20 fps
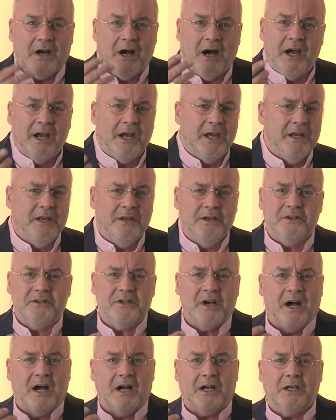ein
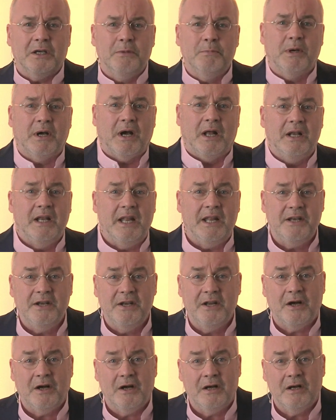Tag im
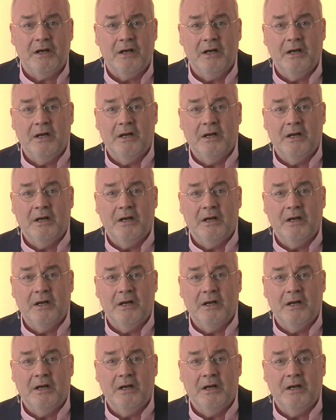Kalender,